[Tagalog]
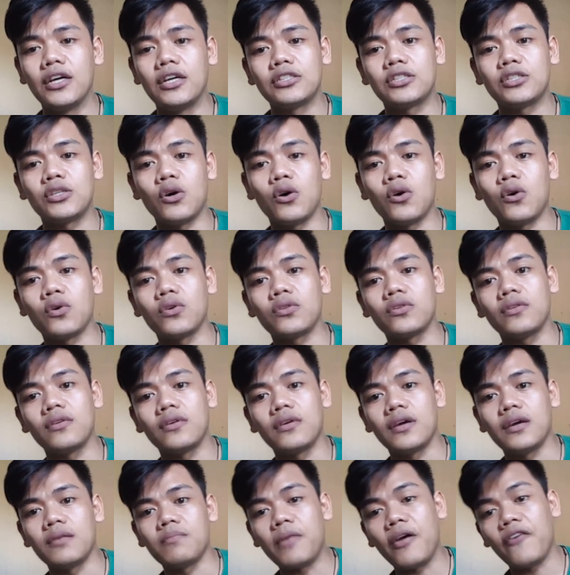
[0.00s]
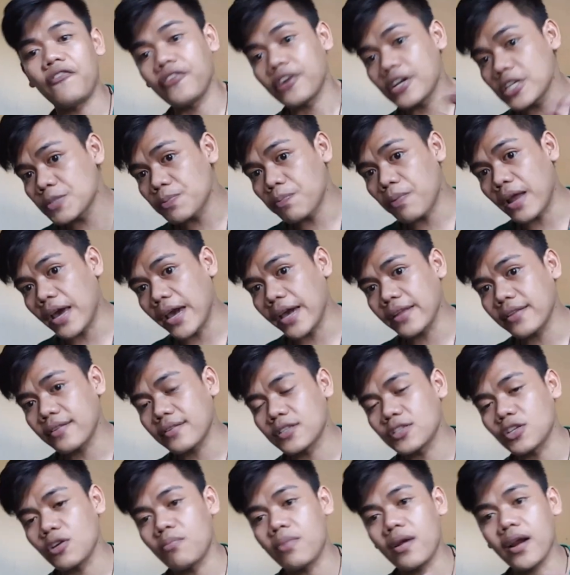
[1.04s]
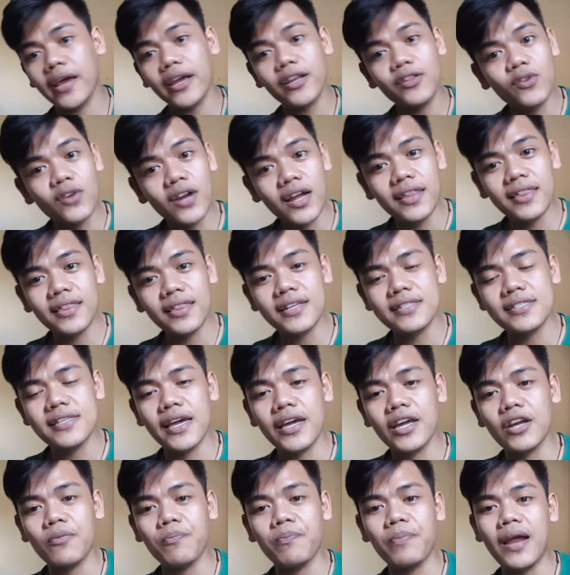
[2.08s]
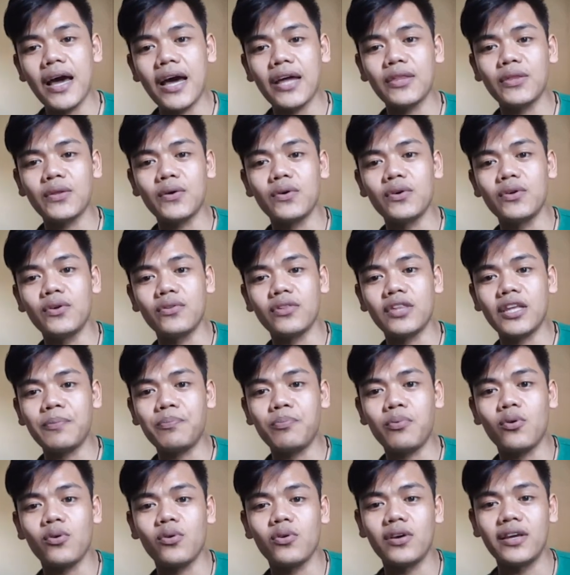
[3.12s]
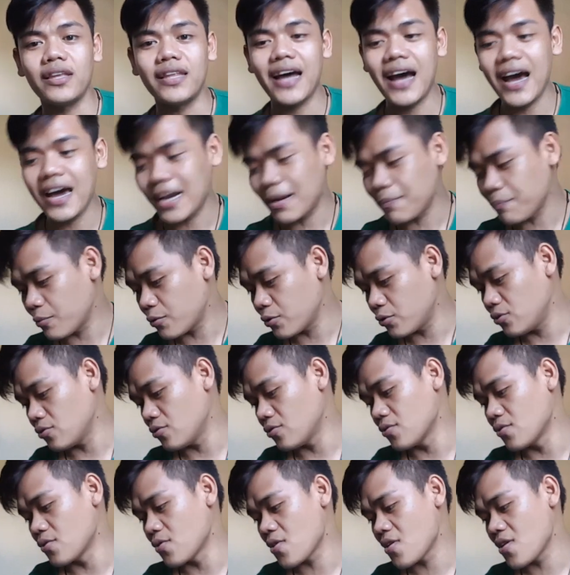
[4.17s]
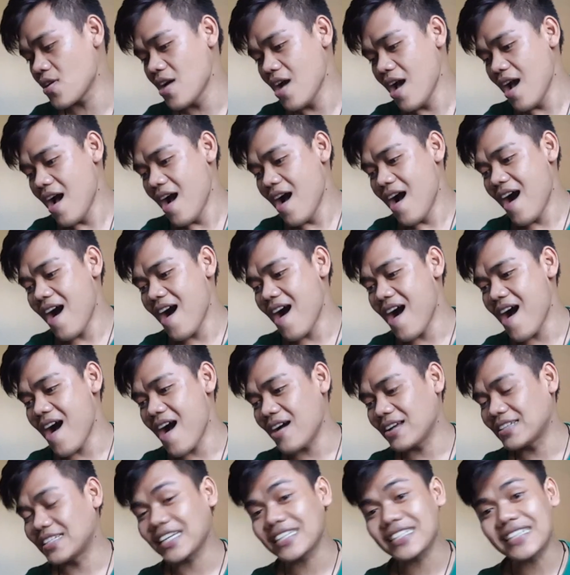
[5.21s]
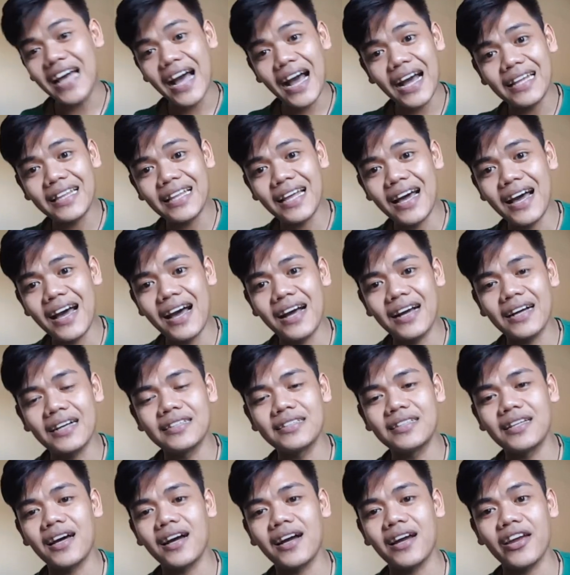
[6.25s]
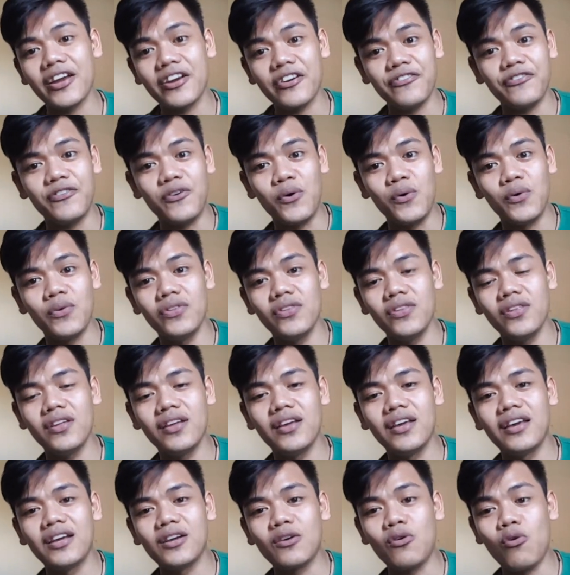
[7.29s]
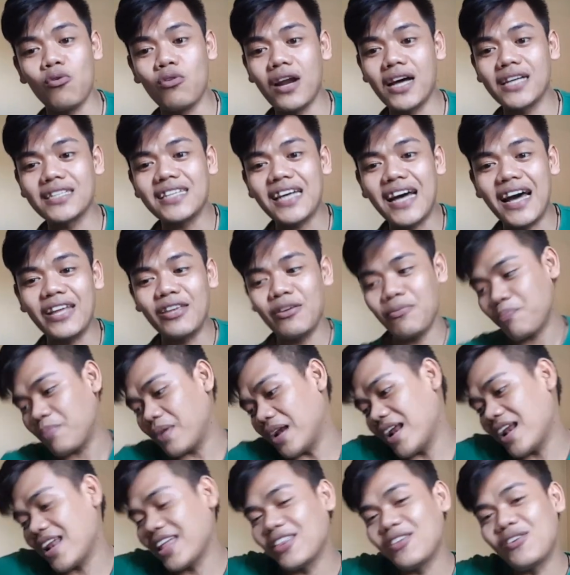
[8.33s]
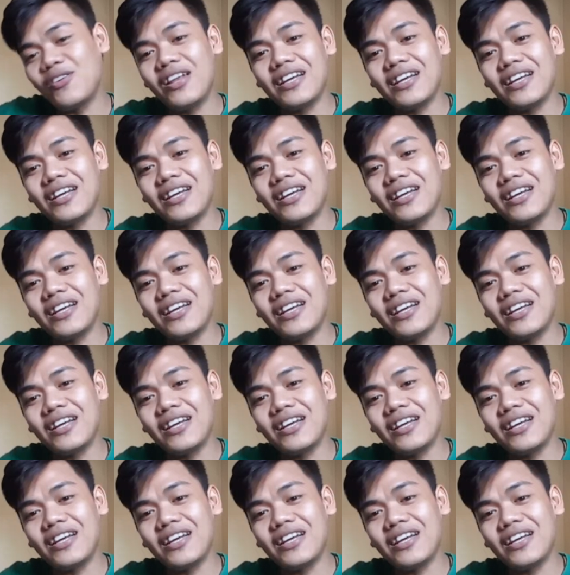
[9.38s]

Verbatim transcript: 2018. So my first flight, sobrang ignorante sa aeroplano, yung tipong hinahanap ko yung uh, saksakan ng, ng earphone kung nasaan yung pala nandun